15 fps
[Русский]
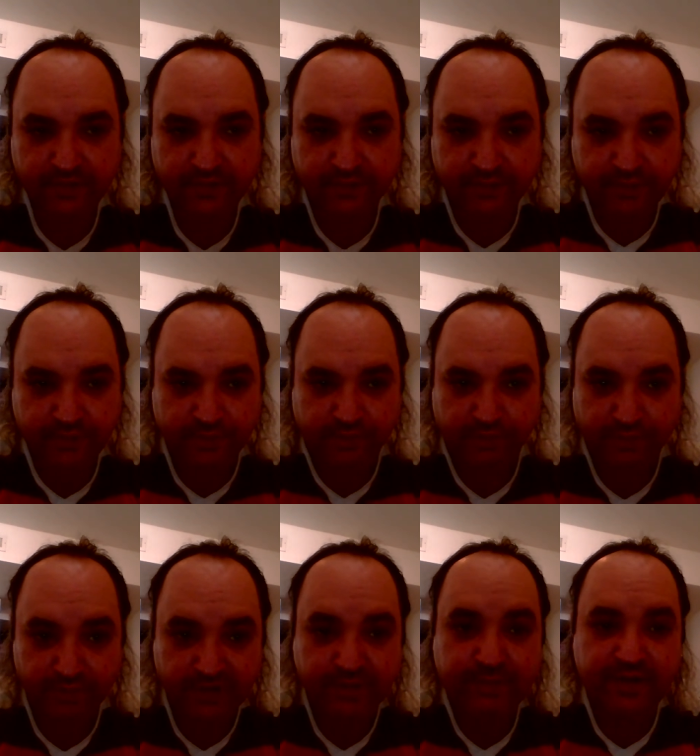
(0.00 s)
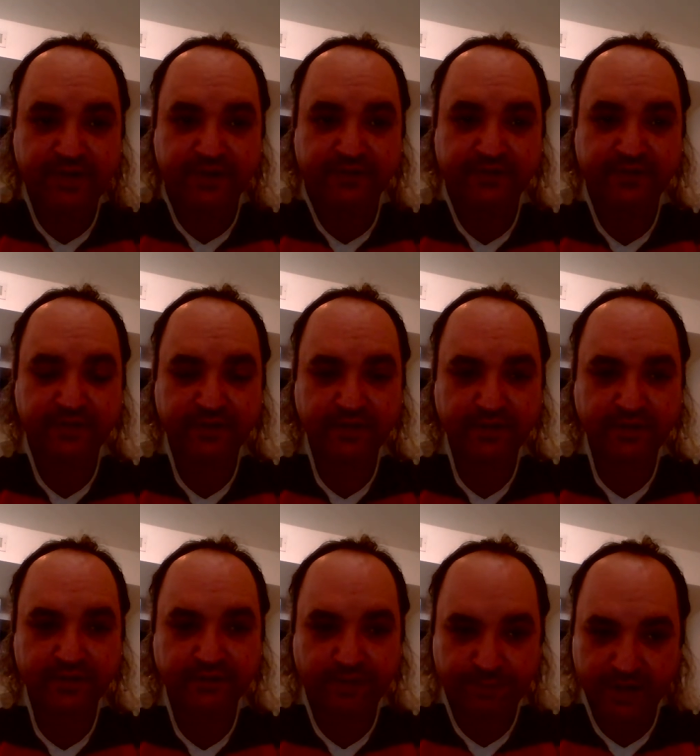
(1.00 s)
Ну, улыбнись,
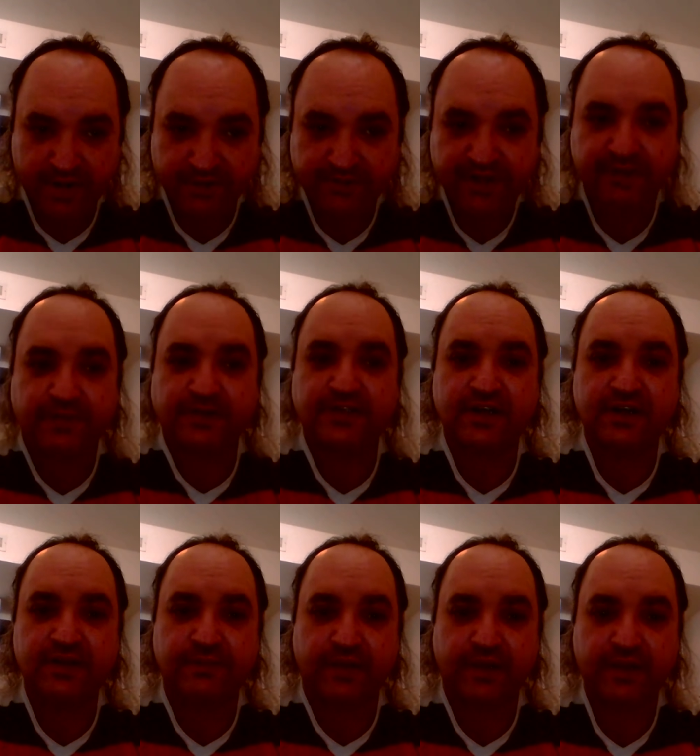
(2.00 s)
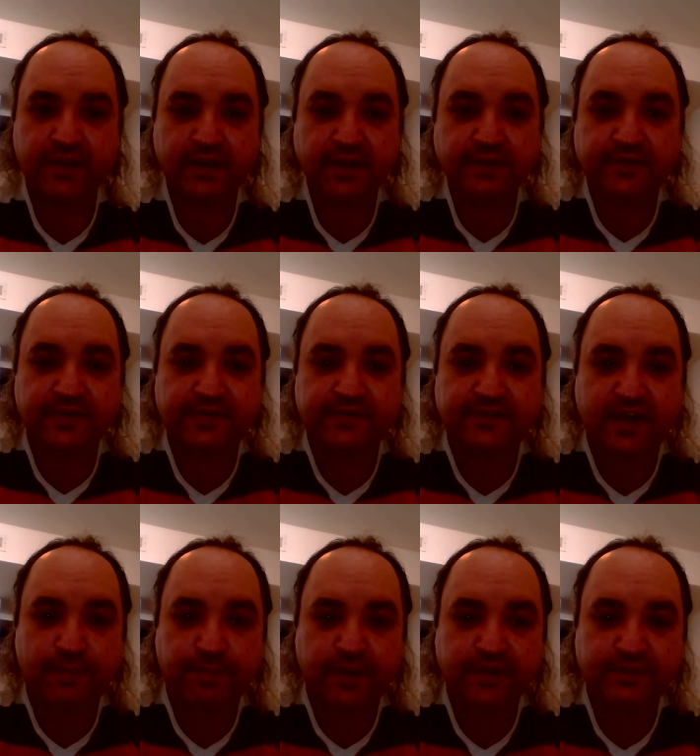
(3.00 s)
теперь и ты в отрыве, ты
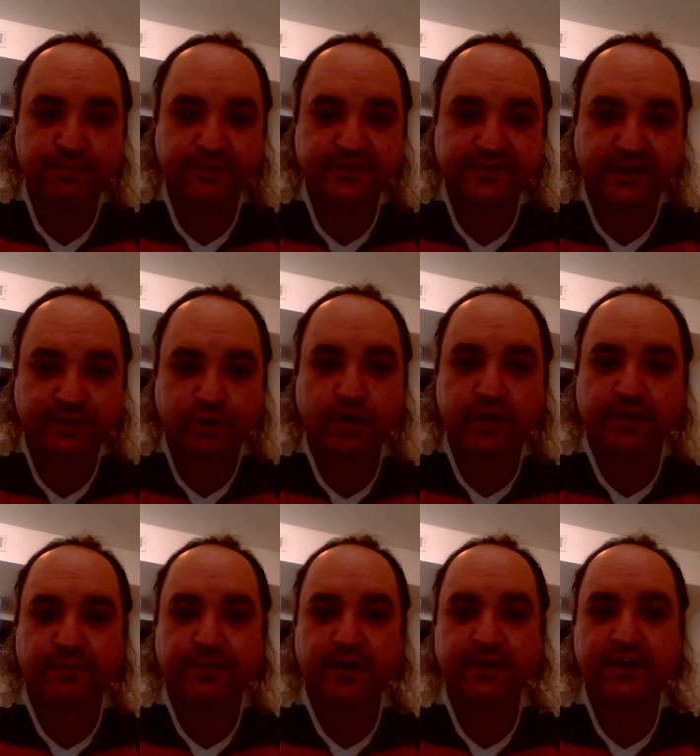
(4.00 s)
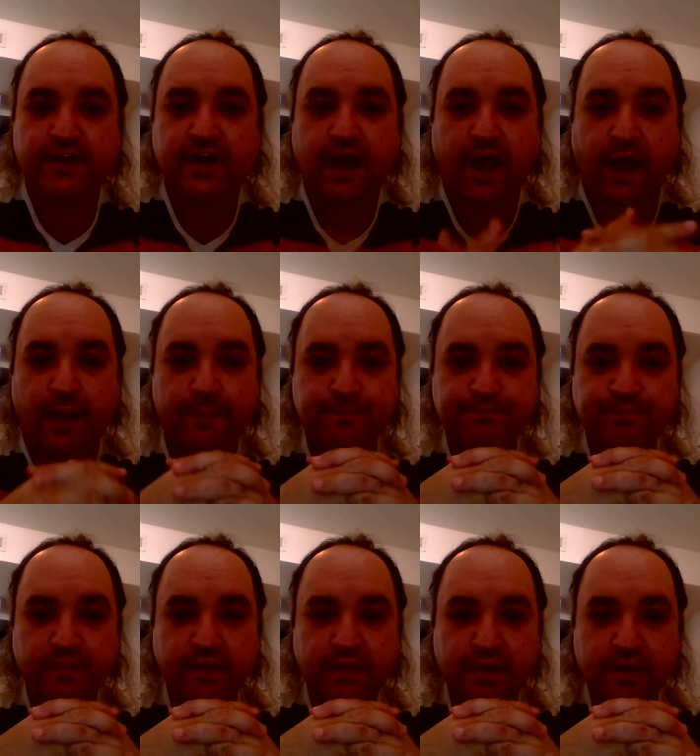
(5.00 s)
сцеплен с пустотой наверняка.
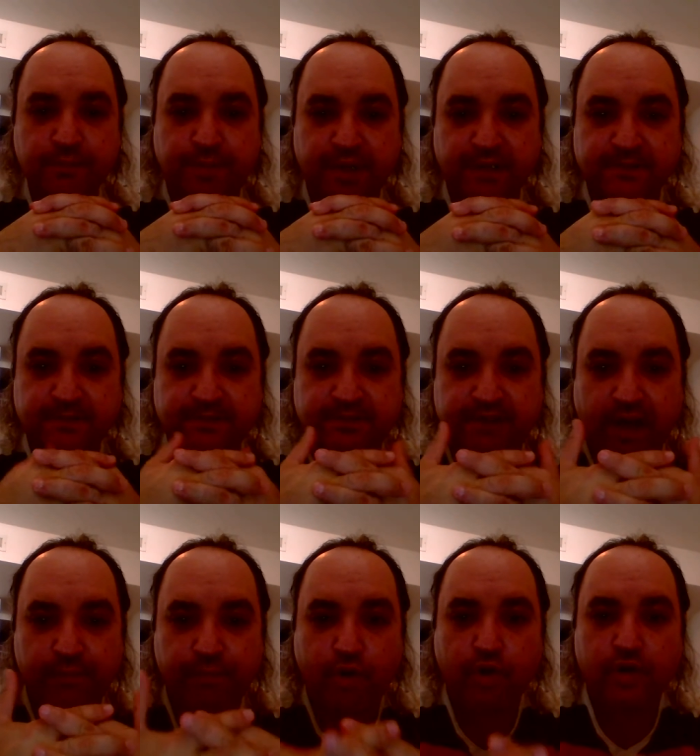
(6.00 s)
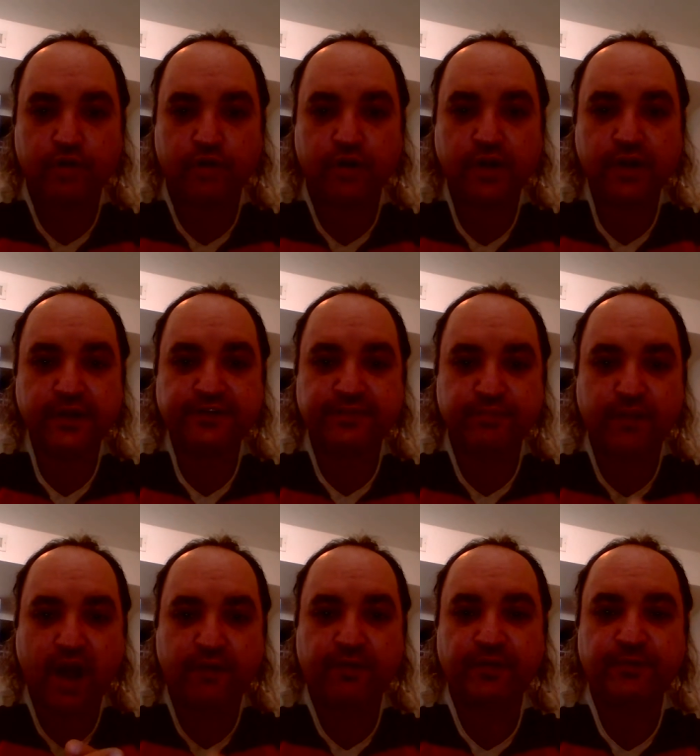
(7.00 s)
Пред тобою
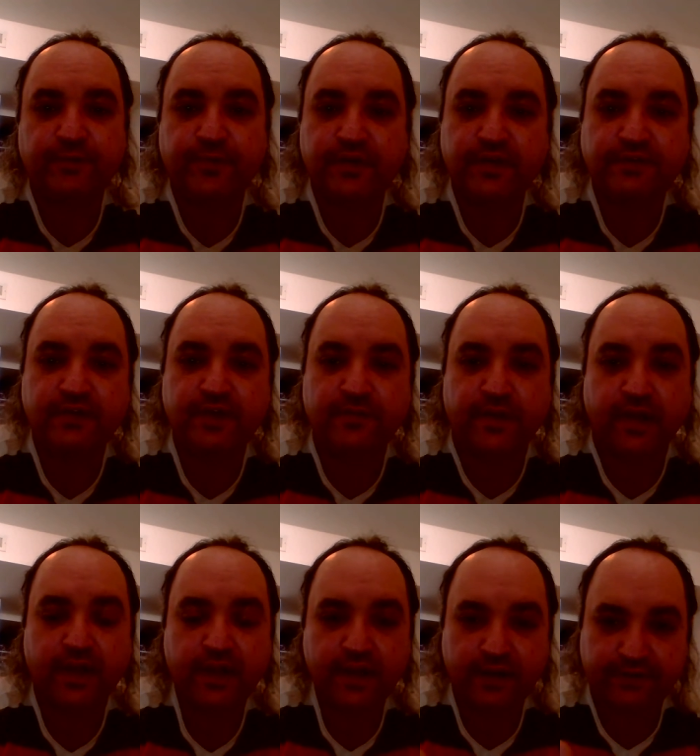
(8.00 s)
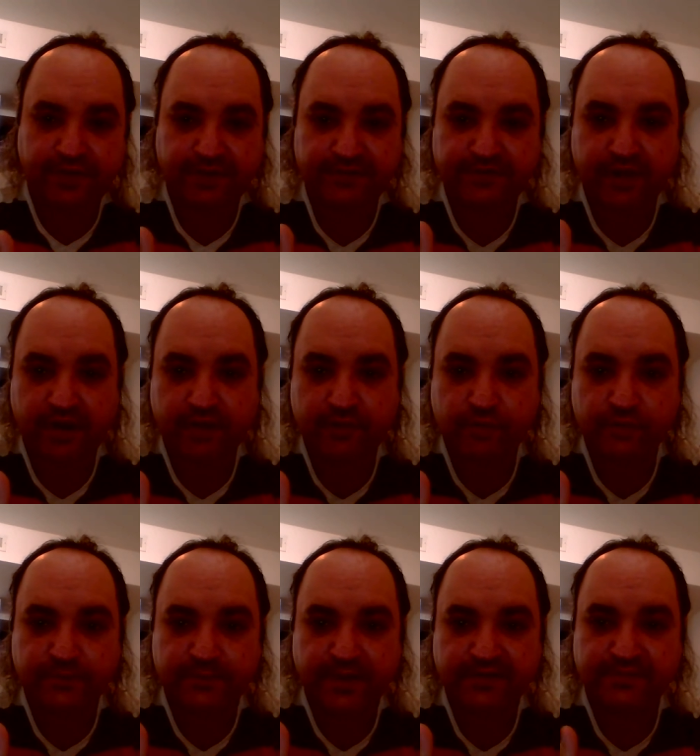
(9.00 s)
тьма в инфинитиве, где
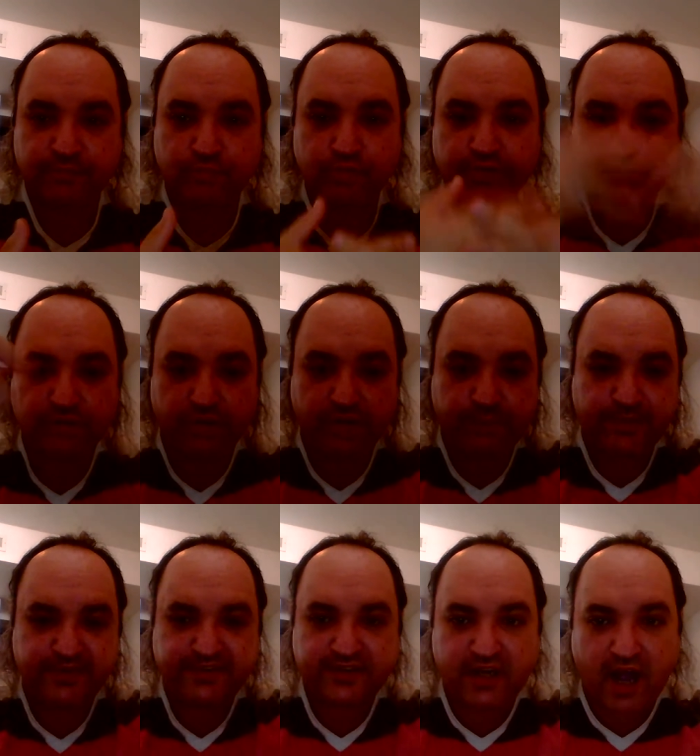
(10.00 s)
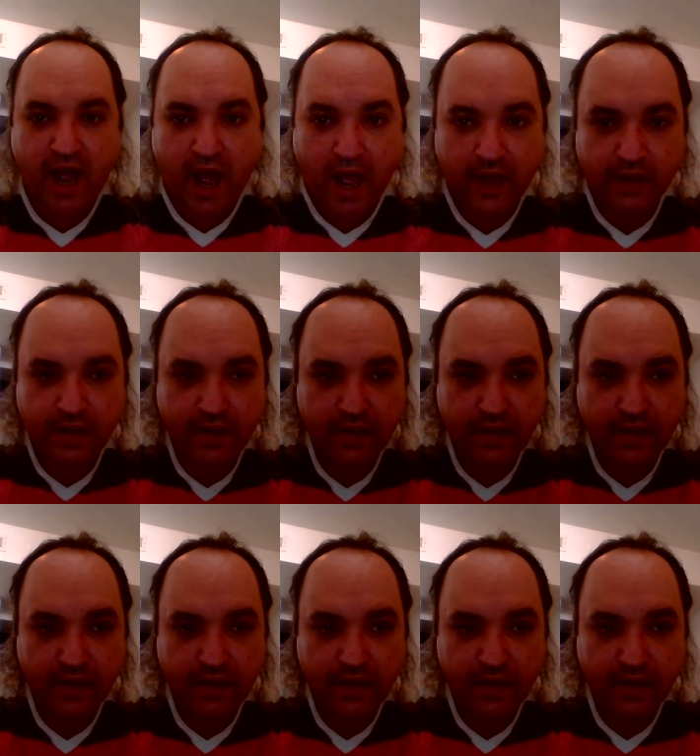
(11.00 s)
стерегут нас мускулы песка.